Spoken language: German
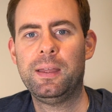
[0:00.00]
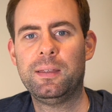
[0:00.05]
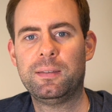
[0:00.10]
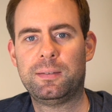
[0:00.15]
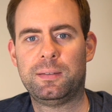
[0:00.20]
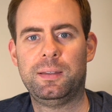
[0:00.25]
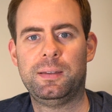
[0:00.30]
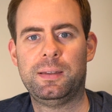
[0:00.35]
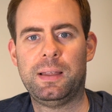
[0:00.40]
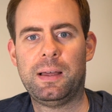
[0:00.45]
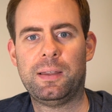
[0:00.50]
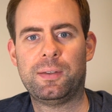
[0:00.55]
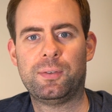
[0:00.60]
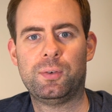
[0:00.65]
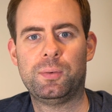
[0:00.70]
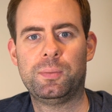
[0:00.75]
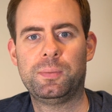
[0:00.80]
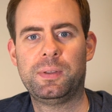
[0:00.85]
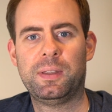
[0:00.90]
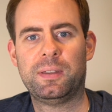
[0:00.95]
Es geht
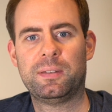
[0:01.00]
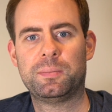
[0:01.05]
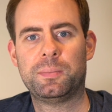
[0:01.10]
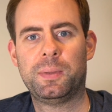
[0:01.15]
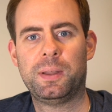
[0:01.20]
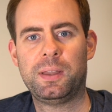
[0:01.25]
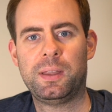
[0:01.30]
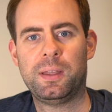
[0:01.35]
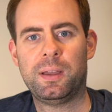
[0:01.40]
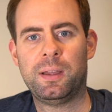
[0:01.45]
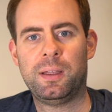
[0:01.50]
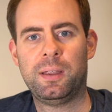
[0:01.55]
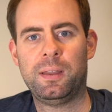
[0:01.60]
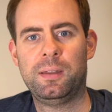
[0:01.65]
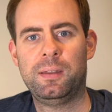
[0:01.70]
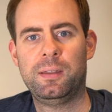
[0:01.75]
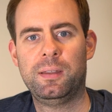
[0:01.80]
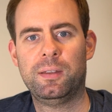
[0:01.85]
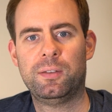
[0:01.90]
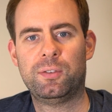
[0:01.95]
darum, dass man ja
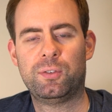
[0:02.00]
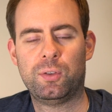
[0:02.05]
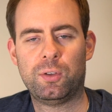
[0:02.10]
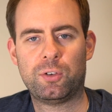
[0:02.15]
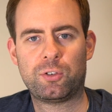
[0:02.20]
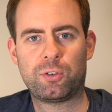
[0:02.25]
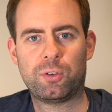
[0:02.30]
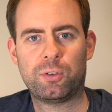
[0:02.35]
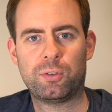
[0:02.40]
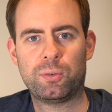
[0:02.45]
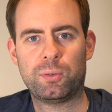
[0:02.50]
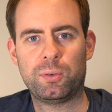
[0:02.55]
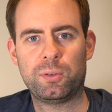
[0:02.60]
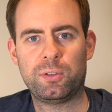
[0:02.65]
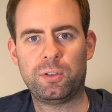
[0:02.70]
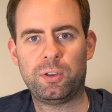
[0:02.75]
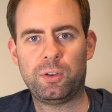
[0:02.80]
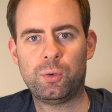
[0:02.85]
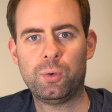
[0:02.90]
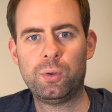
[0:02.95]
in der Search
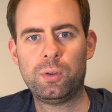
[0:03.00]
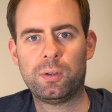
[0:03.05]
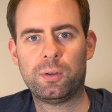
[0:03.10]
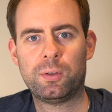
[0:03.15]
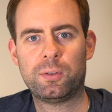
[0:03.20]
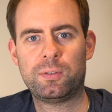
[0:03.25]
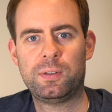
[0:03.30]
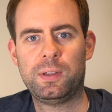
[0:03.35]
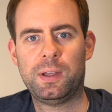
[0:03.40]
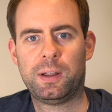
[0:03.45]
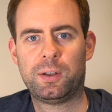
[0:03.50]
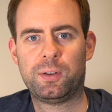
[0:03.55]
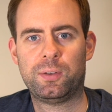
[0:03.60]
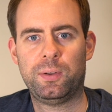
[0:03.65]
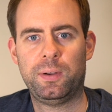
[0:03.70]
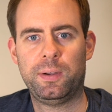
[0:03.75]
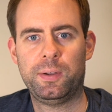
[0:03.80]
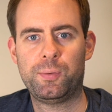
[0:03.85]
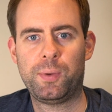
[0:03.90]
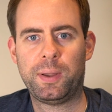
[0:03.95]
Console sich durchaus die
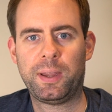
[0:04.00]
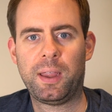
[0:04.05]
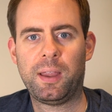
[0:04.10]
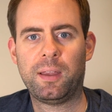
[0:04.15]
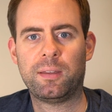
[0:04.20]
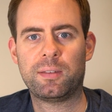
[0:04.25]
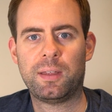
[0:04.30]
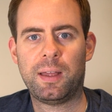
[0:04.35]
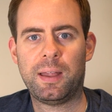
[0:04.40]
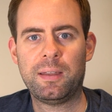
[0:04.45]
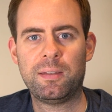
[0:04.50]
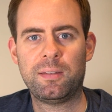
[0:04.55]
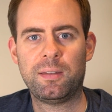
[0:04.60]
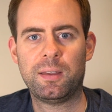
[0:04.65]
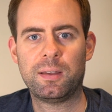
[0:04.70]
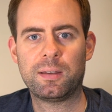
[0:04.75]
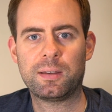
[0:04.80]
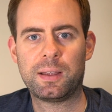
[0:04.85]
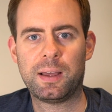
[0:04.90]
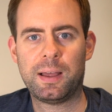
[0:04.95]
aktuellen Rankings
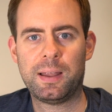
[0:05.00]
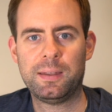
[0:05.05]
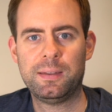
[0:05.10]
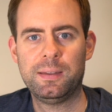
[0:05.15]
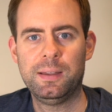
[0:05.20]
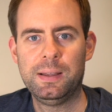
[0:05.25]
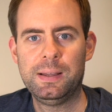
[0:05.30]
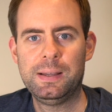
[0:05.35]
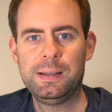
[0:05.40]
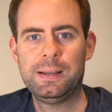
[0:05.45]
ansehen kann,